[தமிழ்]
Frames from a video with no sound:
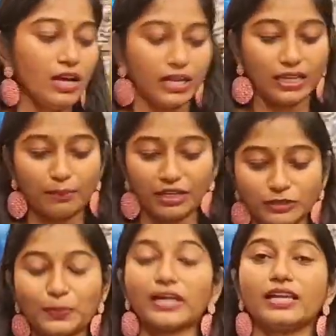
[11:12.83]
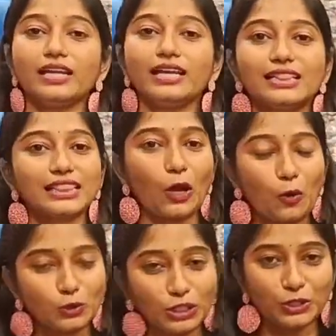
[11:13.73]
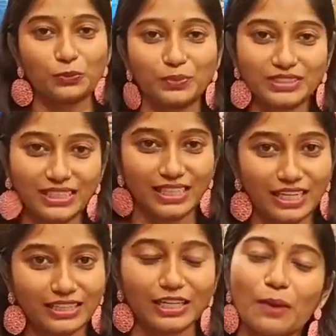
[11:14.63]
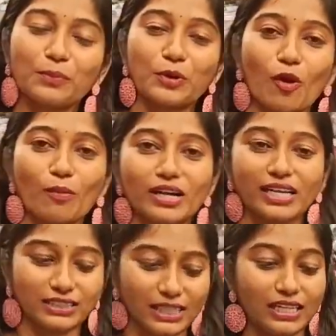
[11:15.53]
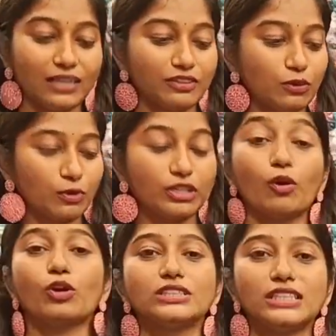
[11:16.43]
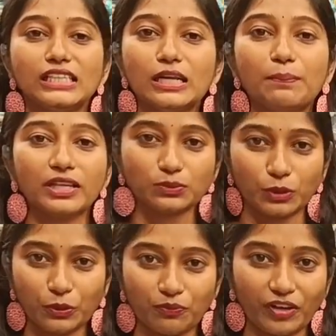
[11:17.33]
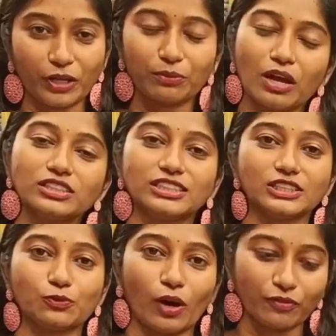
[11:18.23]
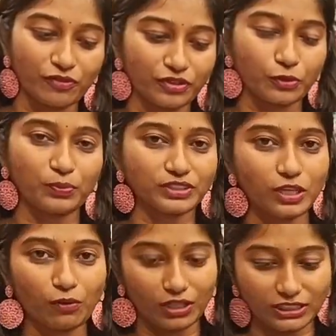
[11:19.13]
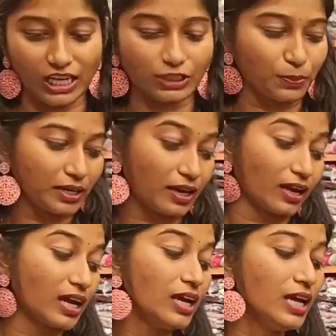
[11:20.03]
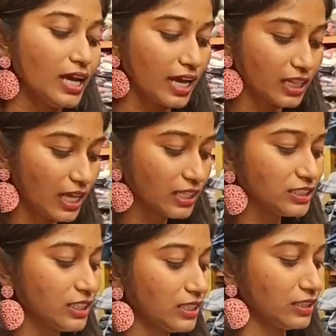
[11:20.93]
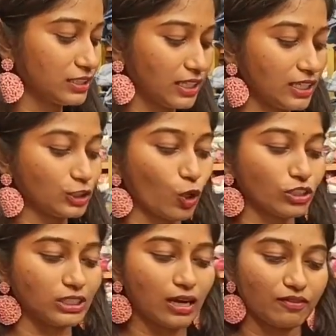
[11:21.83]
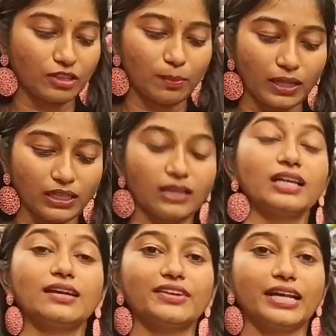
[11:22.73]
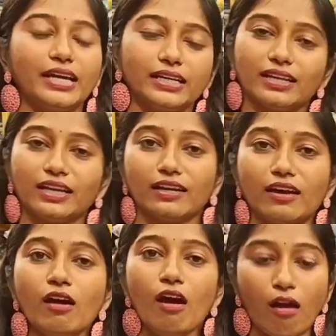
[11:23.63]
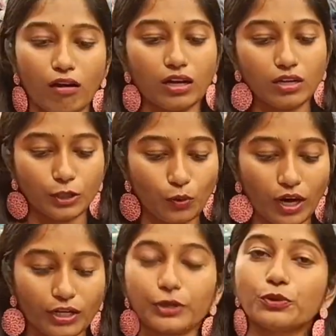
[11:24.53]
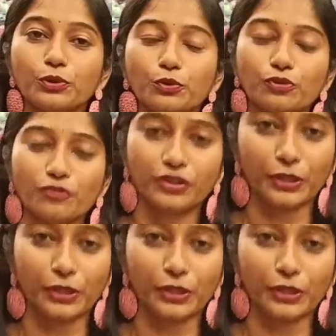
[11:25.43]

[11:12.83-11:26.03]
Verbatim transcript: நீங்கள் மிக்ஸ் பண்ணி தௌசண்ட் ருப்பீஸ்க்கு நீங்கள் எடுத்துக்கலாம் நார்மல் டேஸில் நீங்கள் வந்து ஒரு ஒரு சிங்கிள் பீஸ் மட்டும் வேணும்னா ஜஸ்ட் ஒன் ஃபிஃப்டி ருபீஸ் தான் உங்களுக்கு சார்ஜ் பண்ணுறாங்க இதே ஜீன்ஸ் ஷார்ட்ஸ் எல்லாம் வந்து பார்த்திங்கன்னா நீங்கள் வெளியே எடுக்கிறீங்கன்னா உங்களுக்கு டூ ஹண்ட்ரட் டு டூ ஃபிஃப்டி